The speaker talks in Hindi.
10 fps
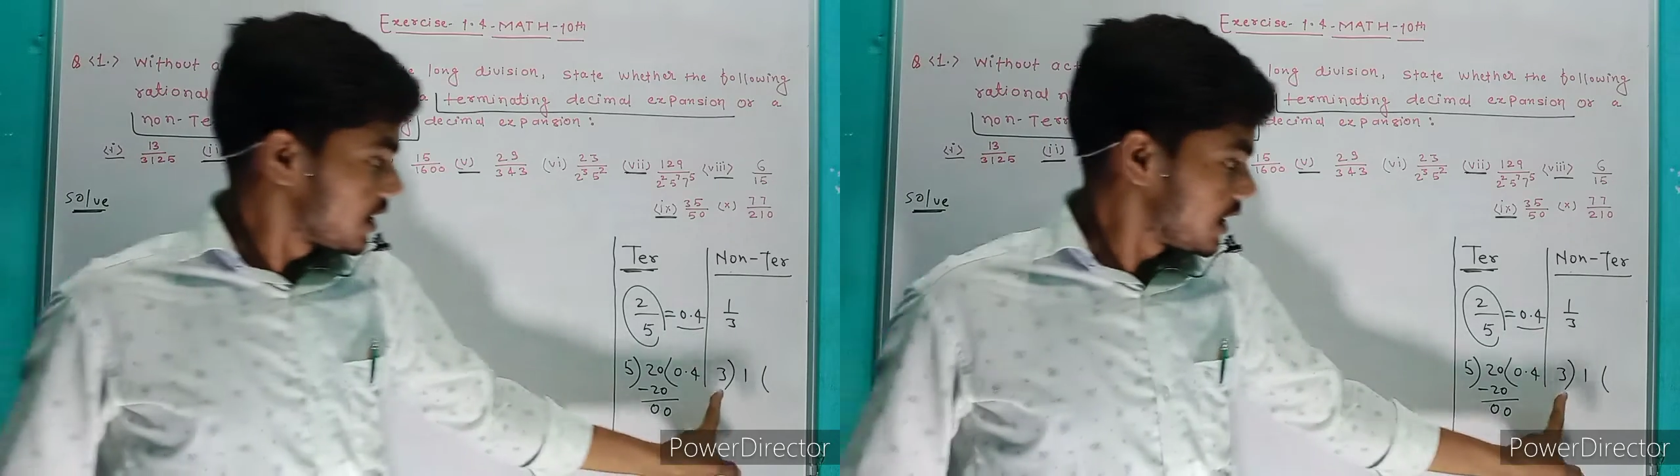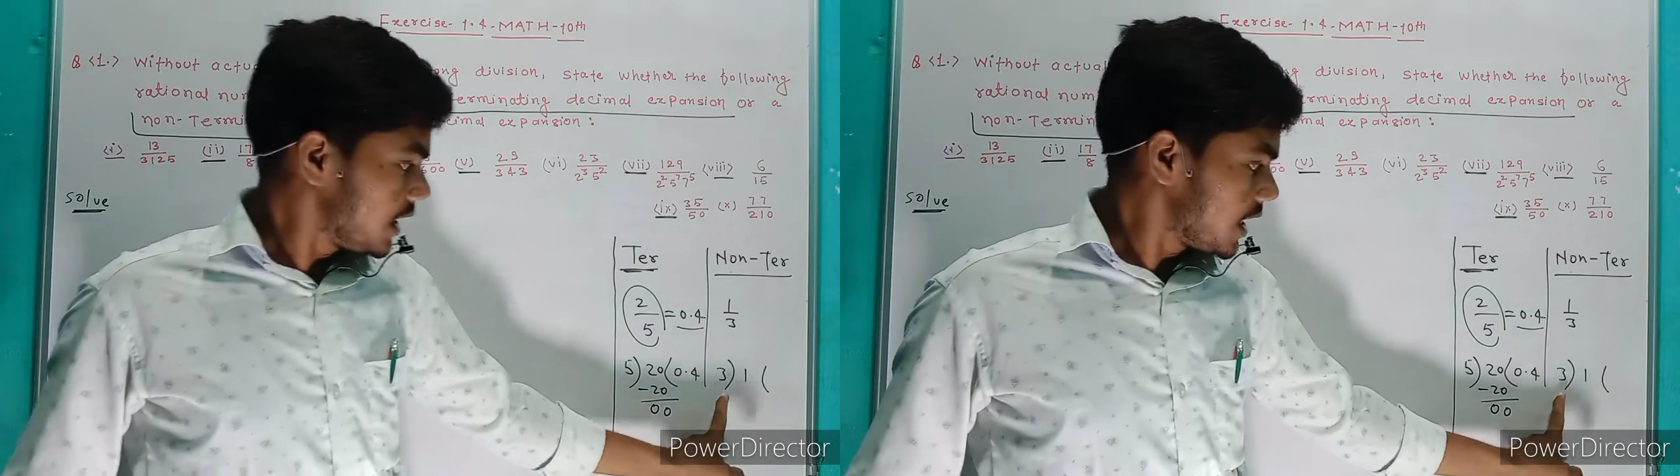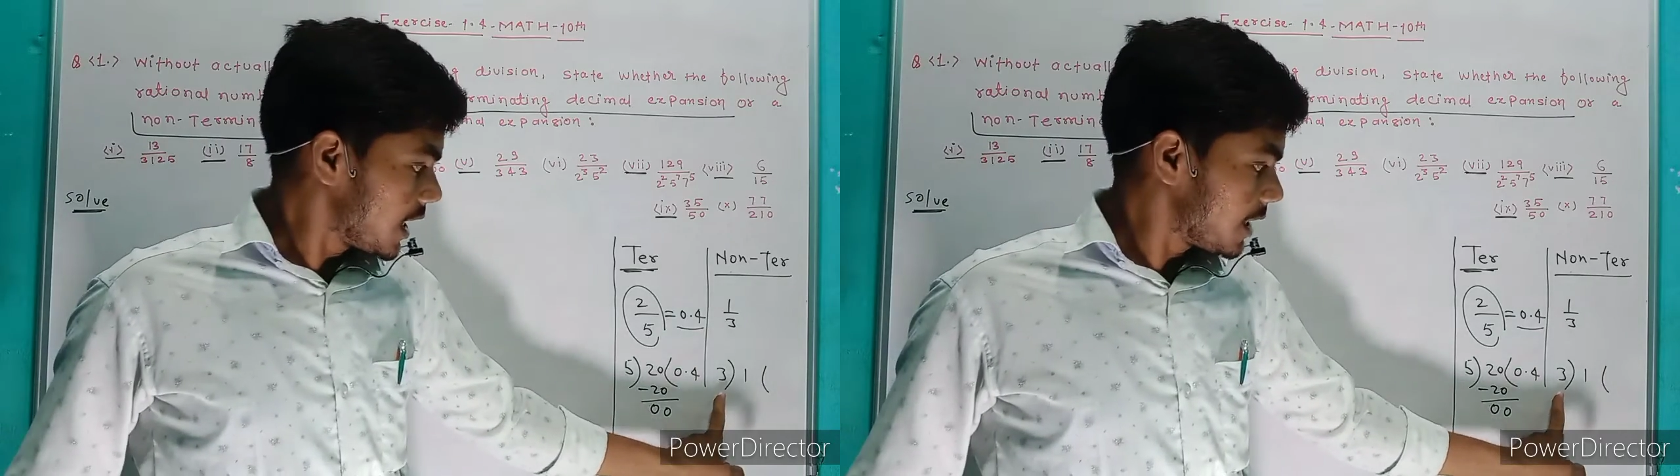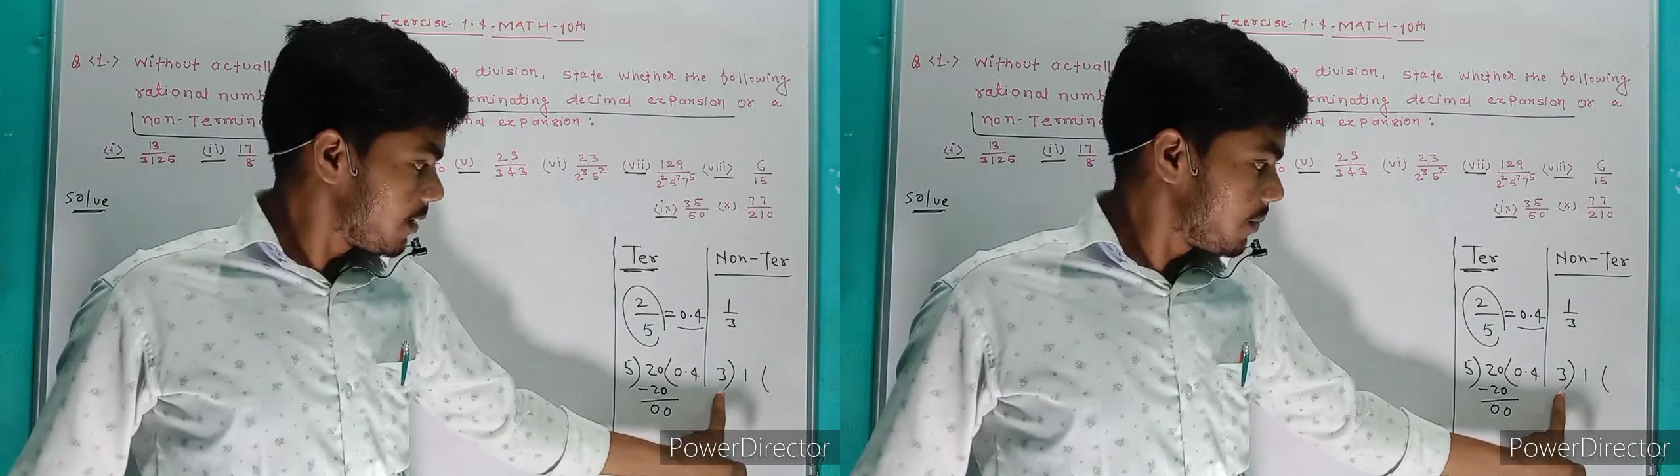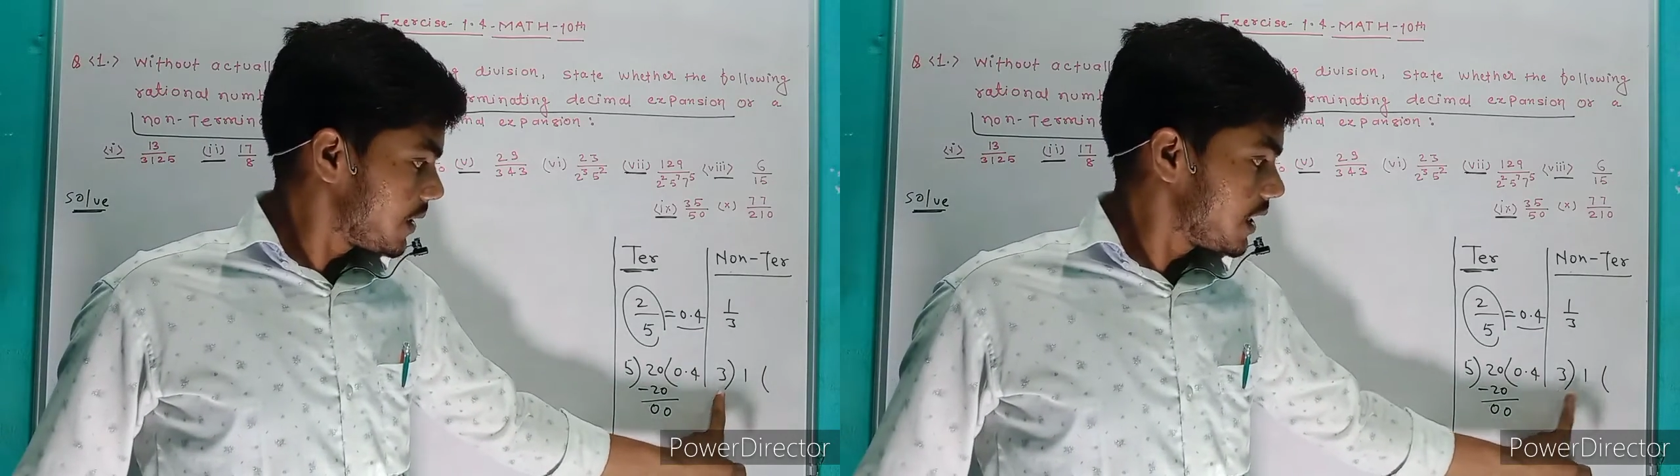थ्री का
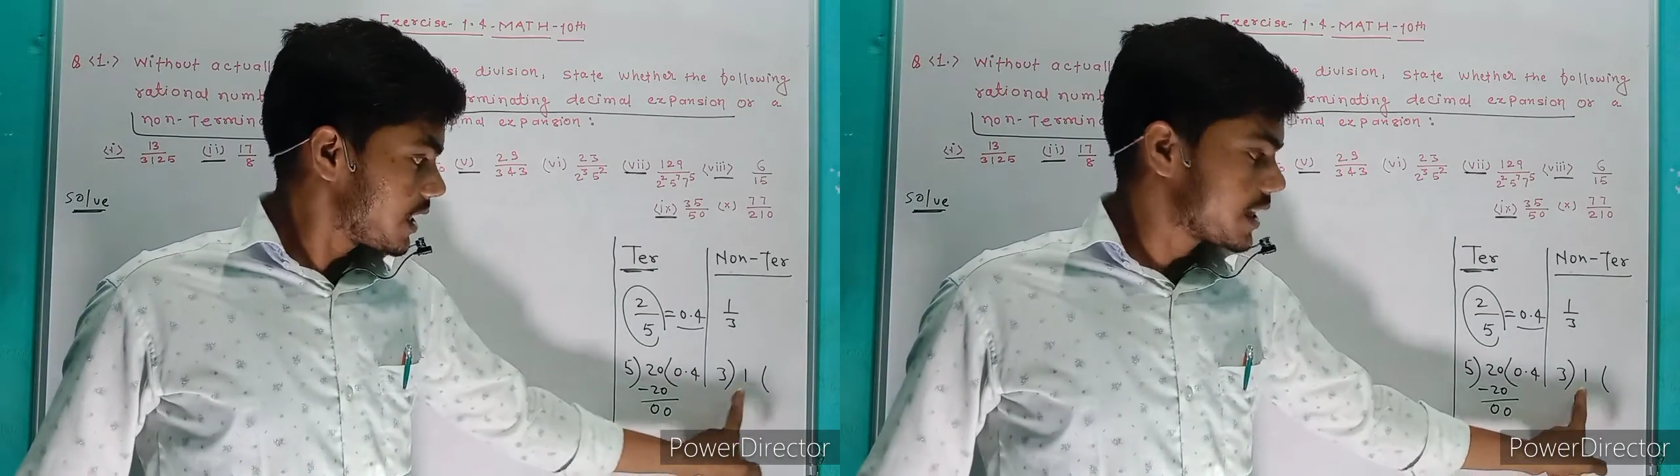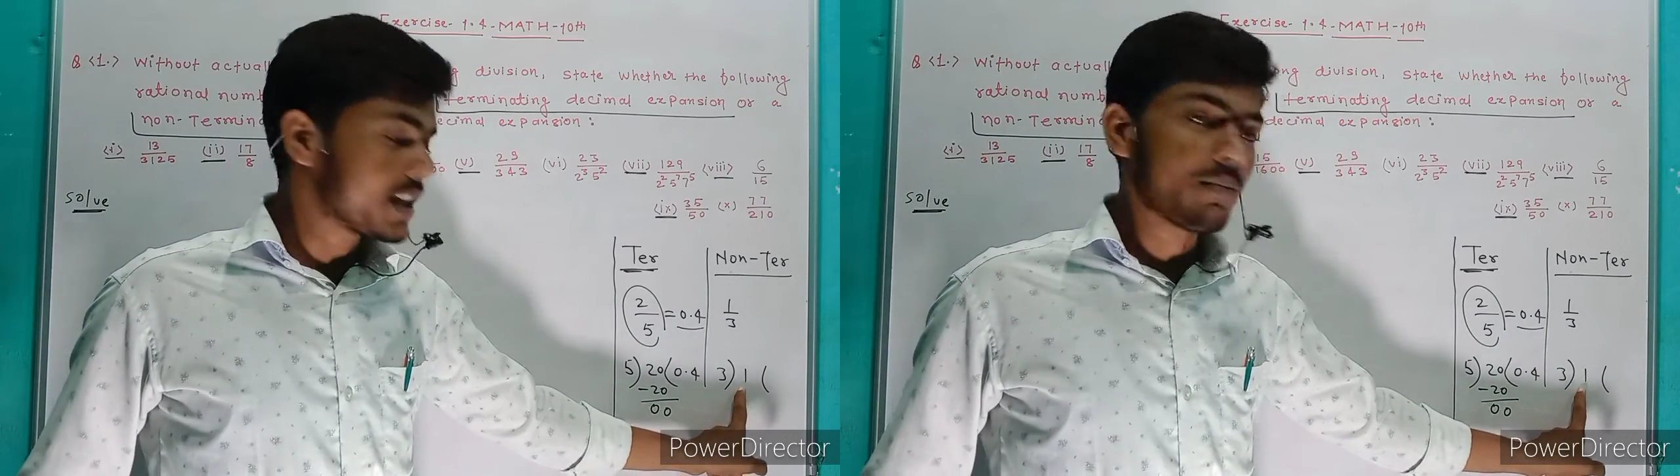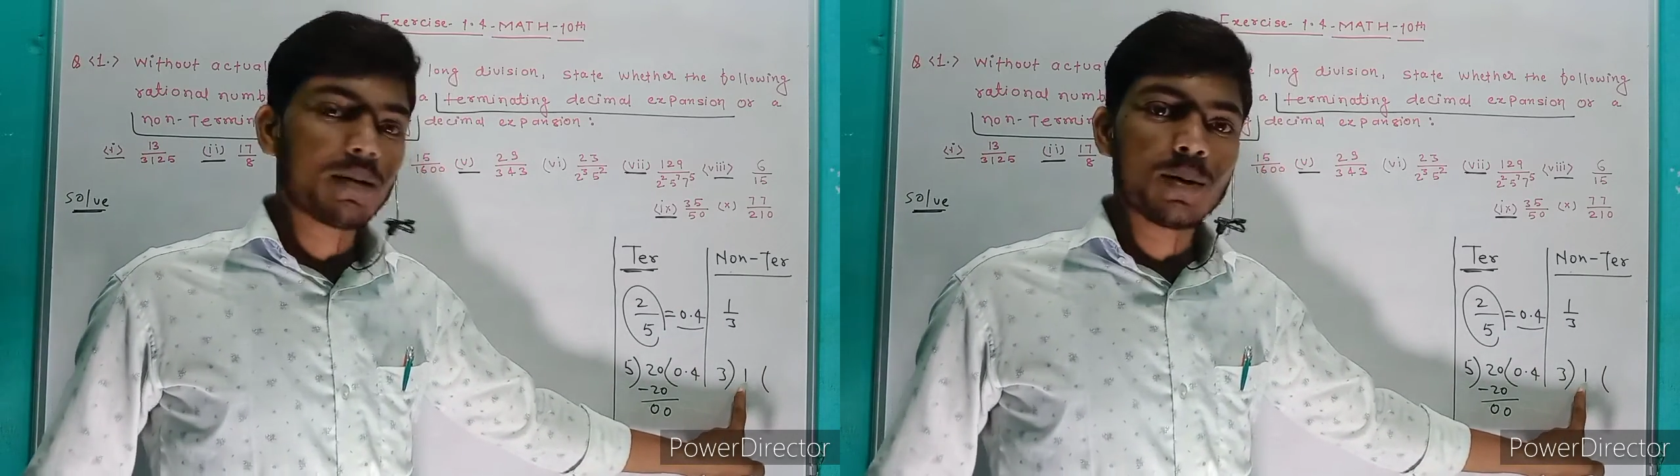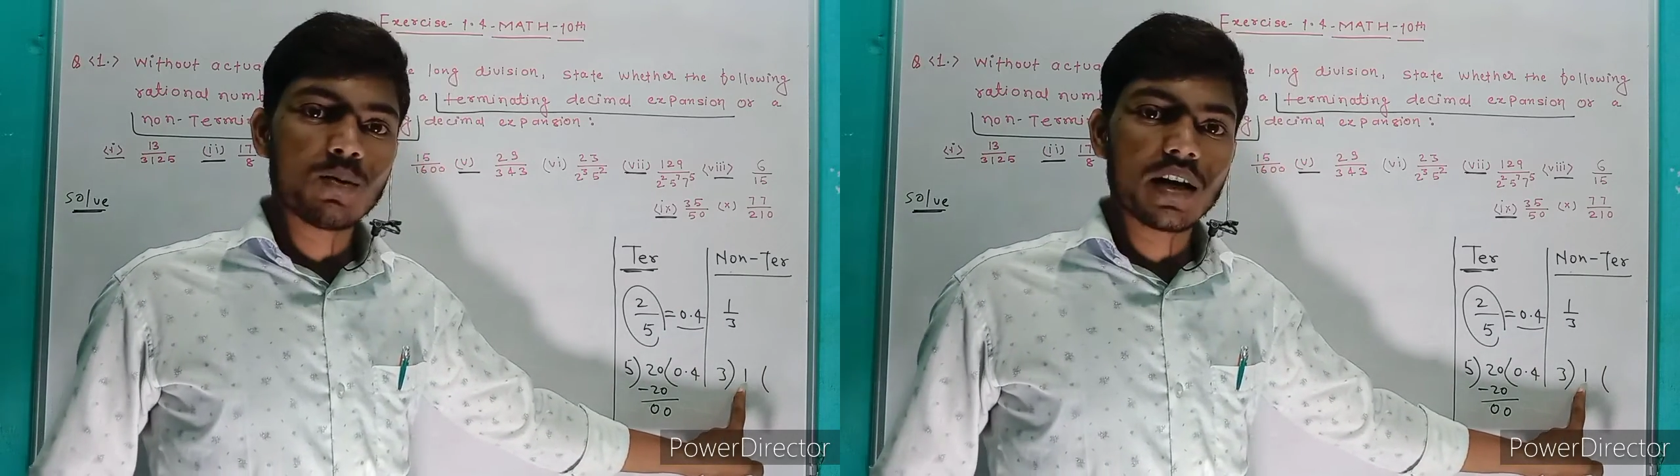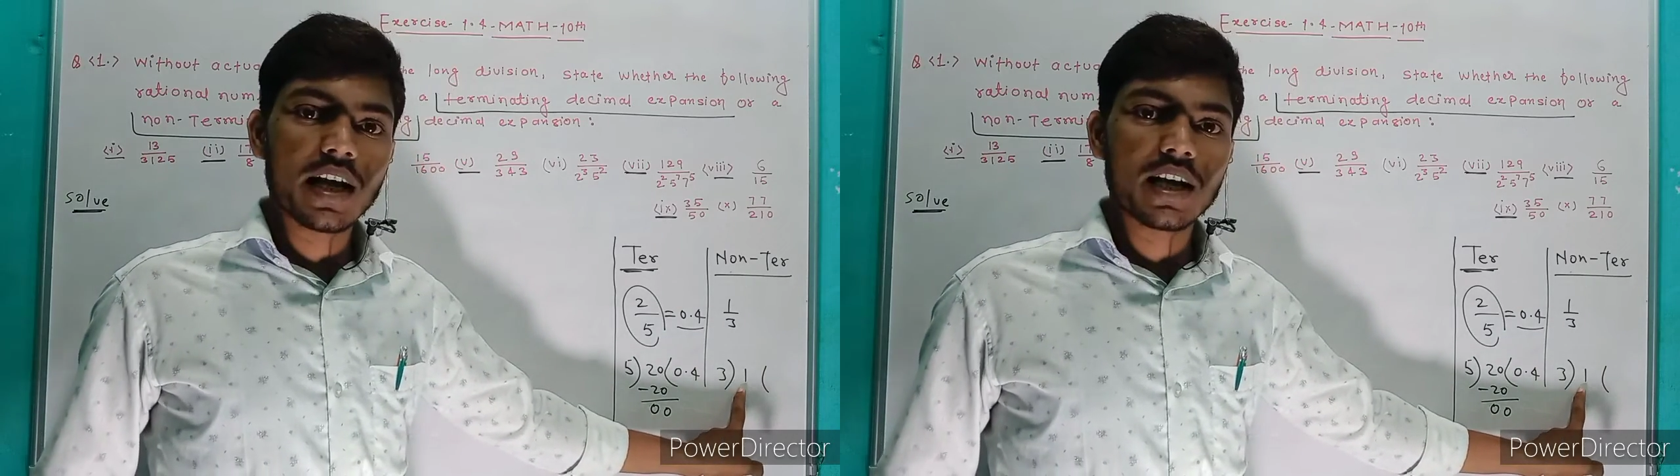टेबल पढ़िए कितना बार में
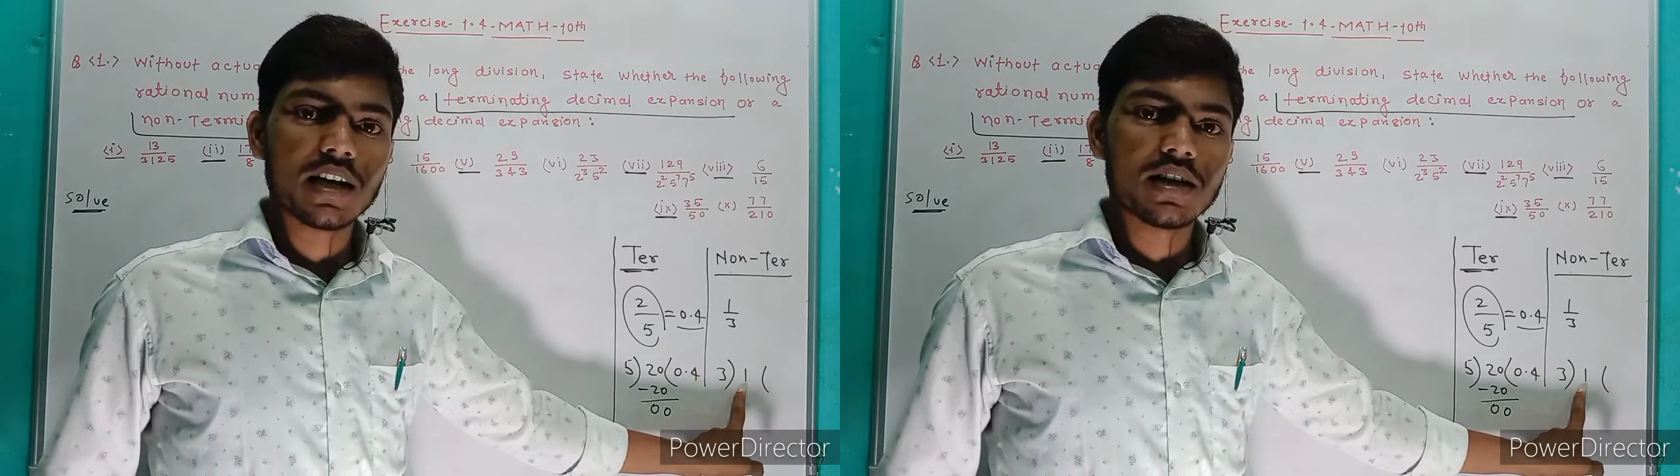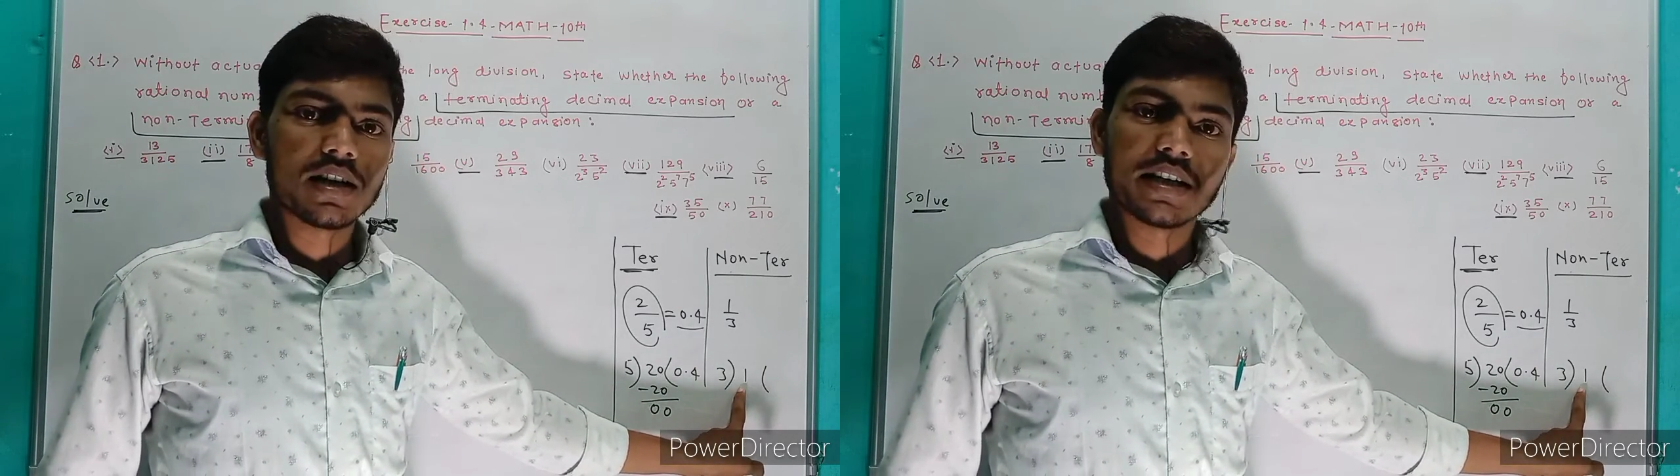वन आएगा